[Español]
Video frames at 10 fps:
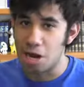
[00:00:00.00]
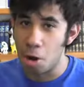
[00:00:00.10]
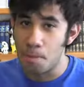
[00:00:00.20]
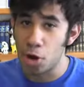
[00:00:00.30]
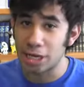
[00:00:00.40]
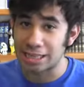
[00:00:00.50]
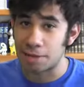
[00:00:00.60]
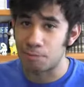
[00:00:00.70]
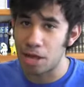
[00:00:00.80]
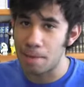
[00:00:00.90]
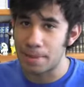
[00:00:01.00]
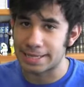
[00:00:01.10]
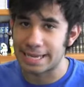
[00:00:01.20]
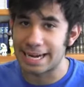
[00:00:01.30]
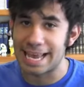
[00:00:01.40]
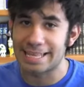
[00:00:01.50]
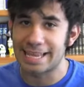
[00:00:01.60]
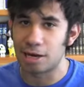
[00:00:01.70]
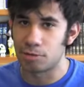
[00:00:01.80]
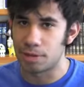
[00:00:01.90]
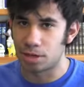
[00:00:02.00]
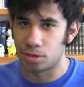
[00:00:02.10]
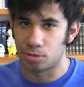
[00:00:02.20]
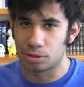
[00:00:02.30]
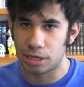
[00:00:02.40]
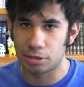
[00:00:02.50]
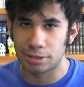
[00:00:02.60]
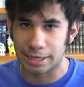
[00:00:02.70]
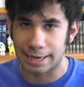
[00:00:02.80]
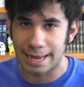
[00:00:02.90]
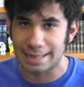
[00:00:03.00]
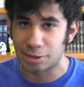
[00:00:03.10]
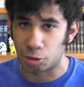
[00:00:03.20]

Y lo peor que te puede pasar es que los microbuseros se crean